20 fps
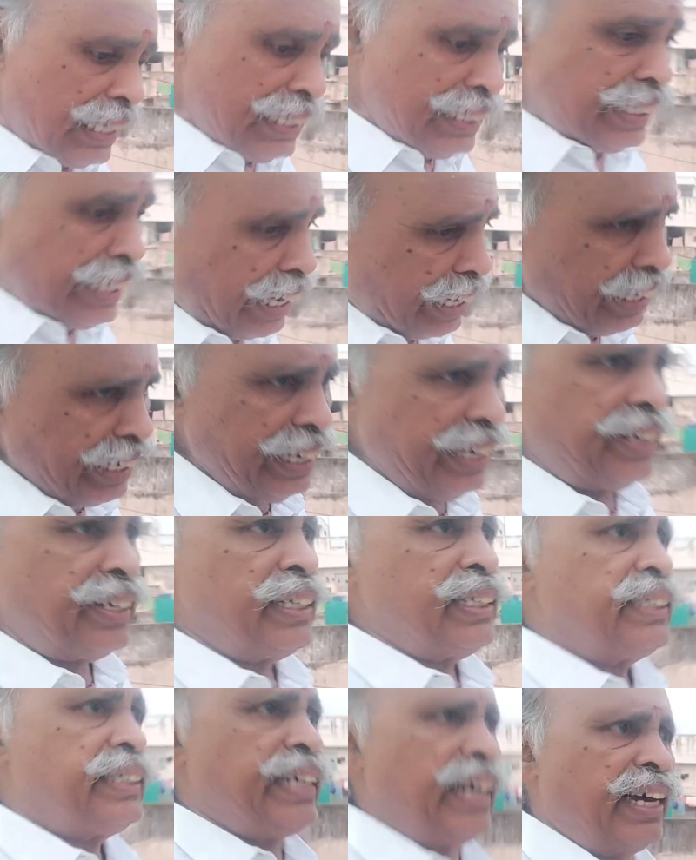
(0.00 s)
சரி
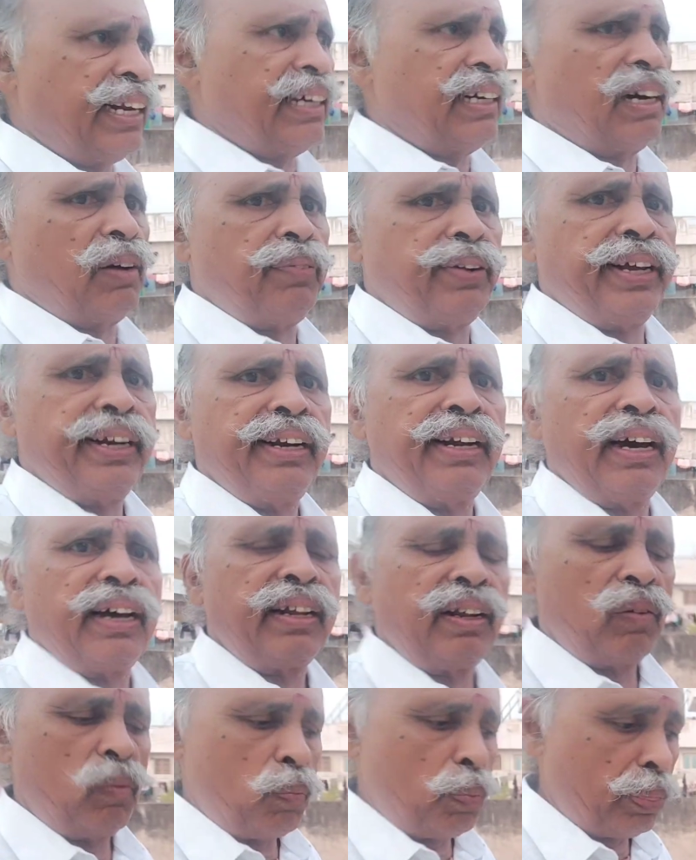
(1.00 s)
சரி
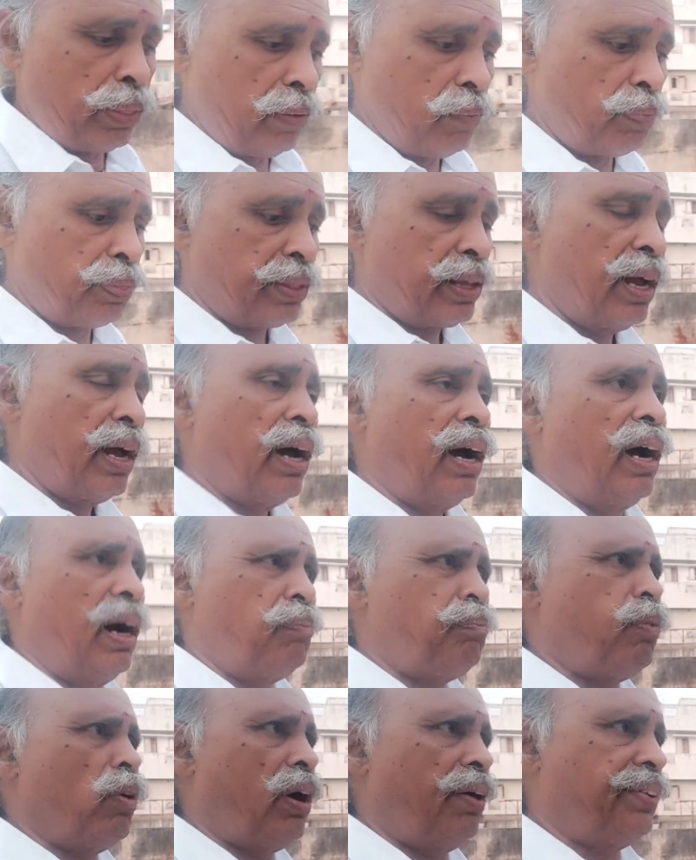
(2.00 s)
அப்படின்னாரு
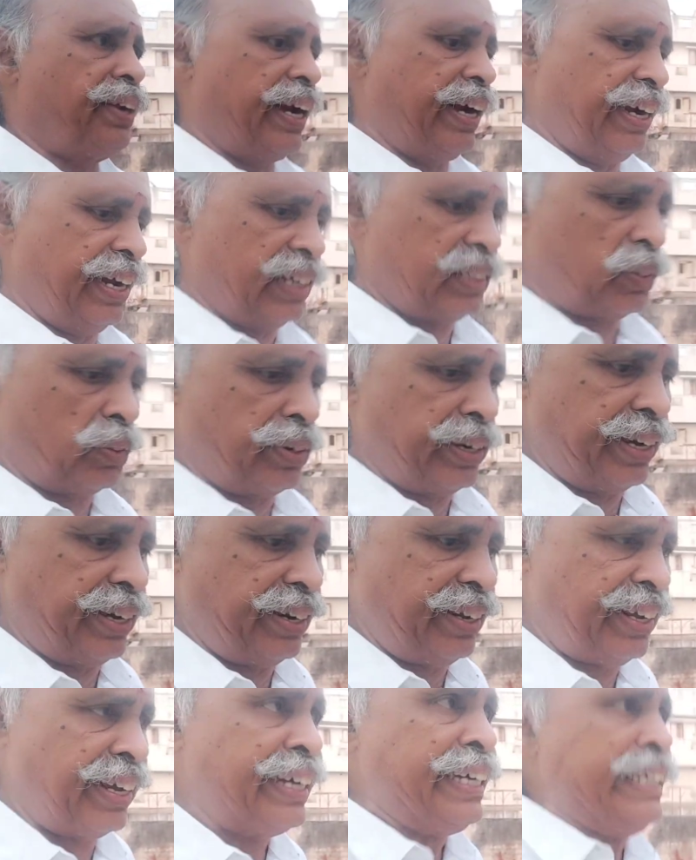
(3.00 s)
அப்போ அவர் என்ன
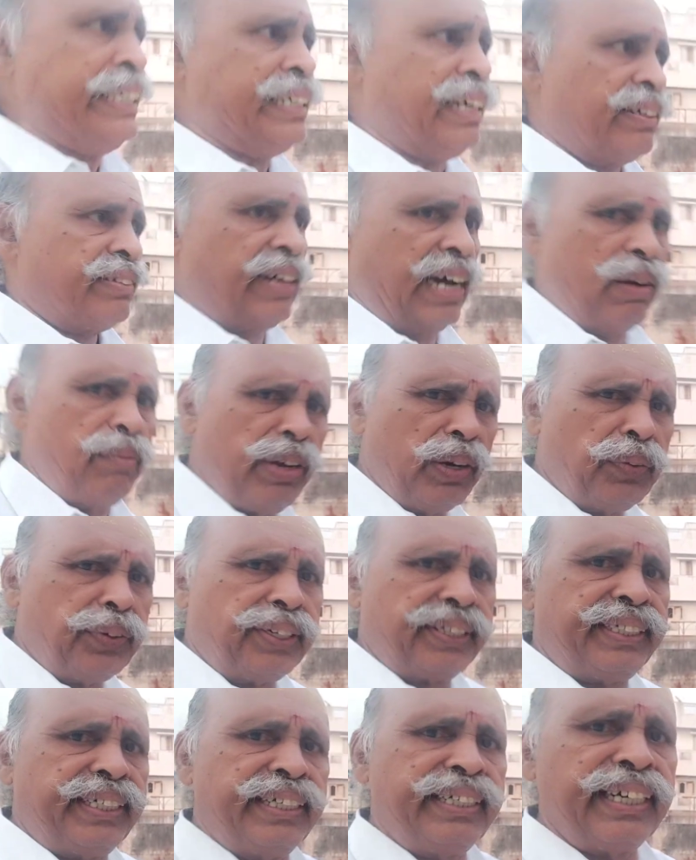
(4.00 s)
சொன்னார் சாமி ஒரு
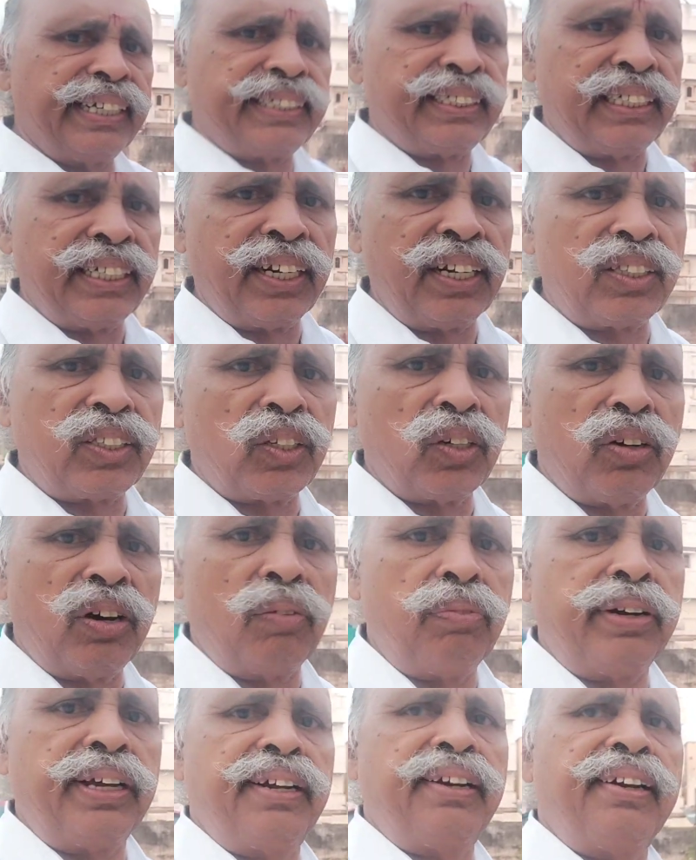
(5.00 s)
சின்ன திருத்தம்
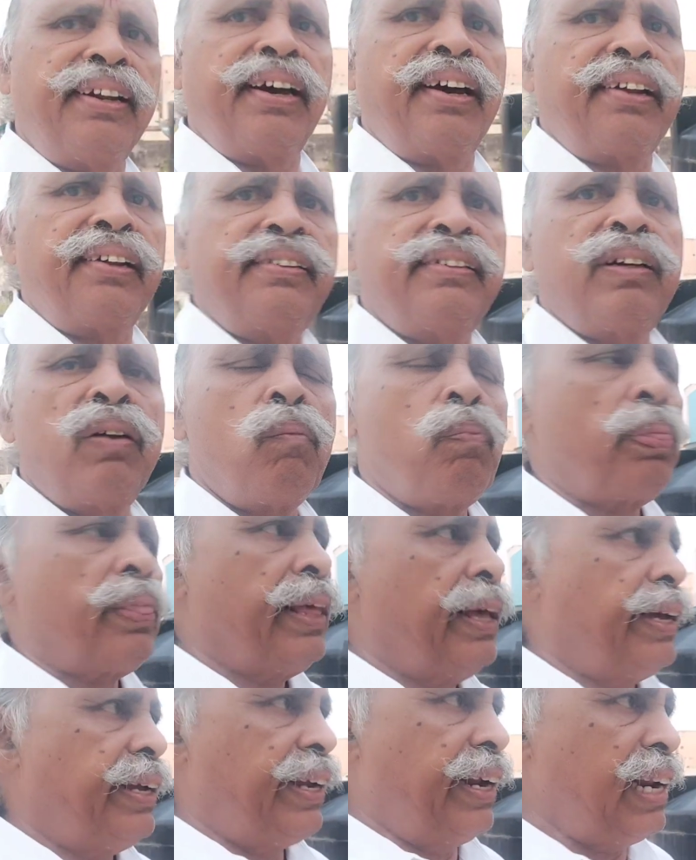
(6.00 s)
அப்படின்னாரு
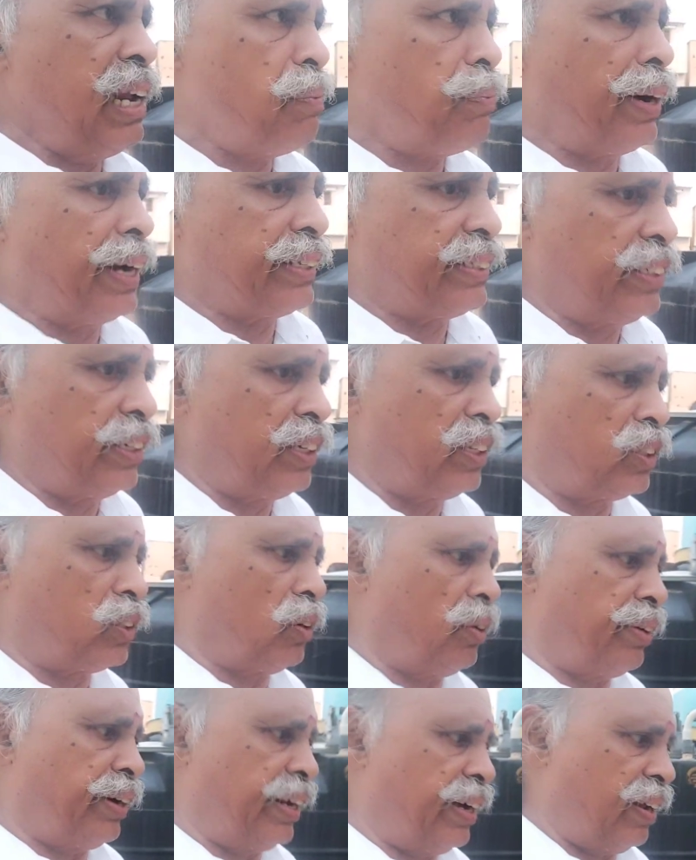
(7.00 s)
என்னப்பா
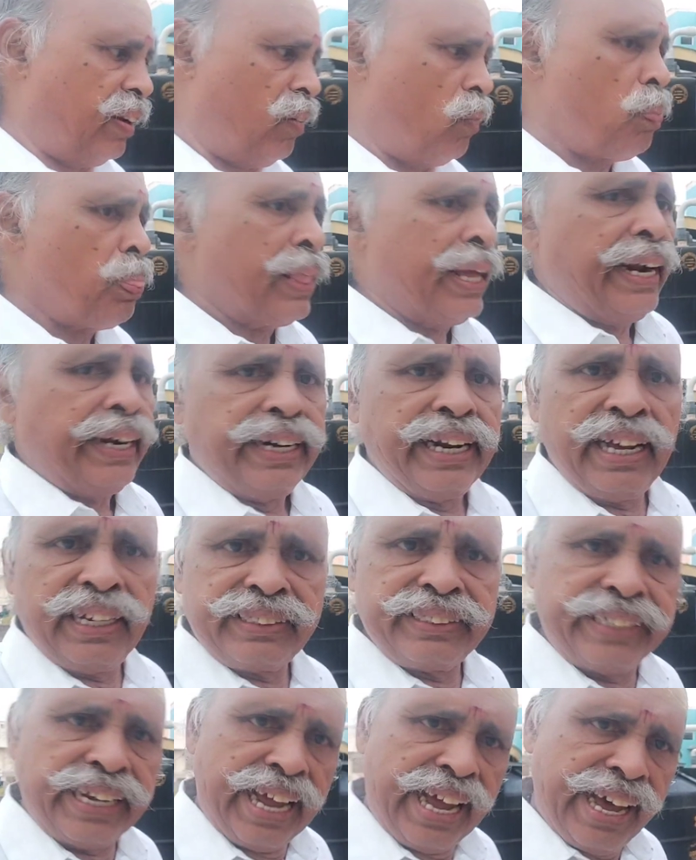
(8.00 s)
திருத்தம்னாரு நான்
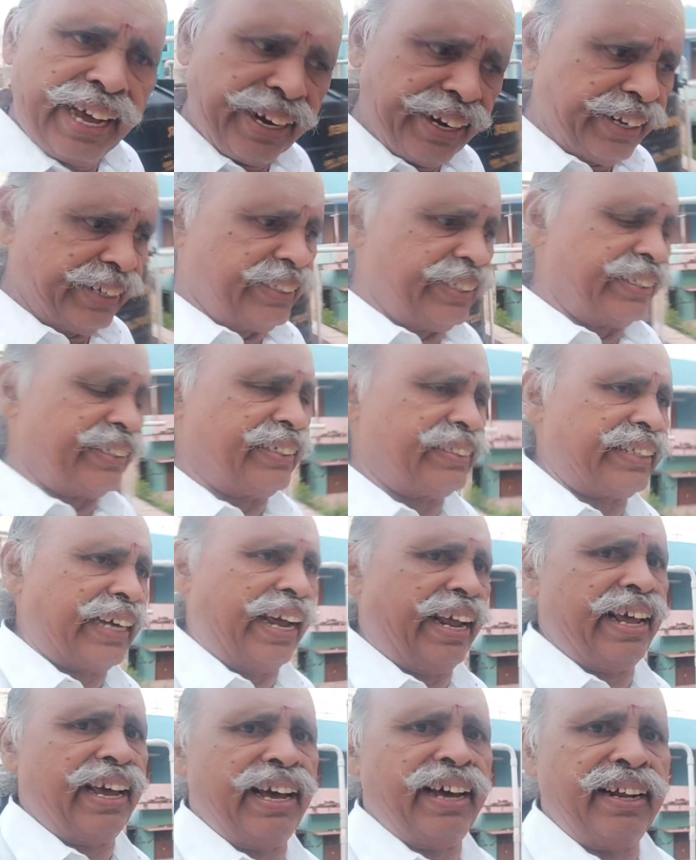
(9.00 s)
சேர்றதுக்கு
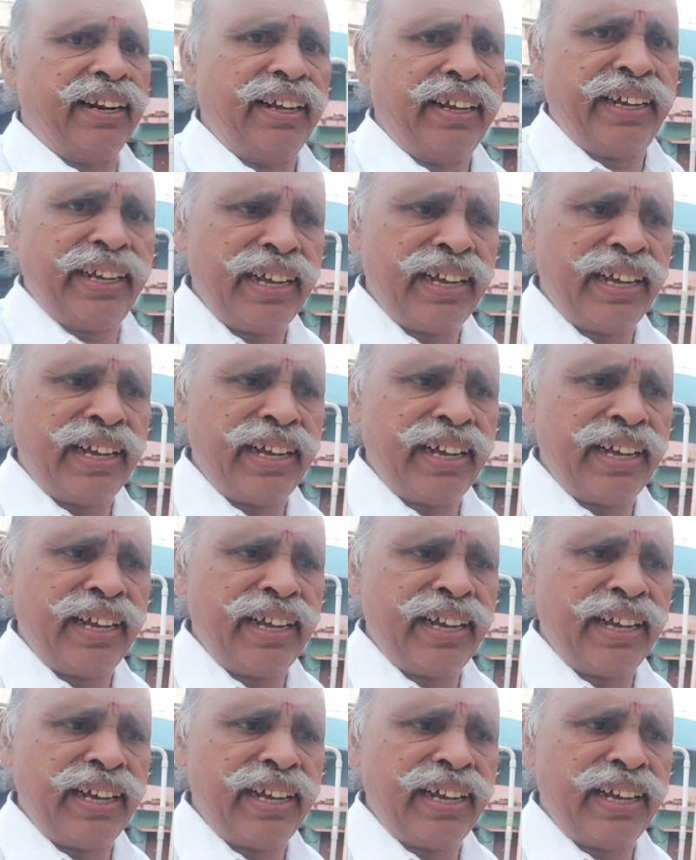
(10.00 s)
தயார்